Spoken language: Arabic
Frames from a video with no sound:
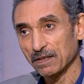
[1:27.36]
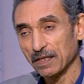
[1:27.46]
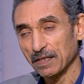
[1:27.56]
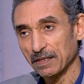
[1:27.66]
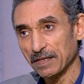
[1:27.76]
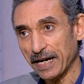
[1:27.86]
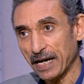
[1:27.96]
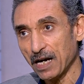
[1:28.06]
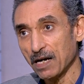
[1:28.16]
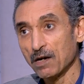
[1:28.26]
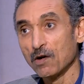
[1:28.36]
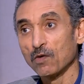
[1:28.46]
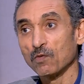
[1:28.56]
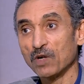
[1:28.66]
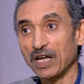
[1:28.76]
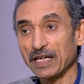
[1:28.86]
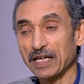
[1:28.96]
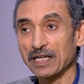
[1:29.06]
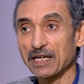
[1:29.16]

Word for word: آه، ناجحه والحقيقه